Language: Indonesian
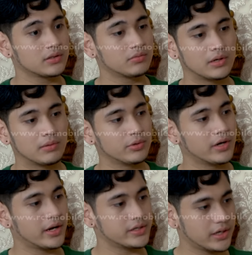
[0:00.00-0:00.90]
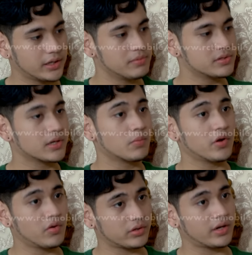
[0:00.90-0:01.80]
Mudah-mudahan aja kita bisa
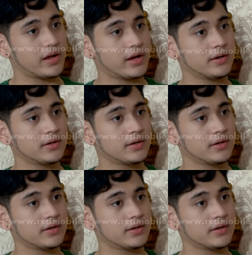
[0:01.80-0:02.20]
nemuin dokter Ian.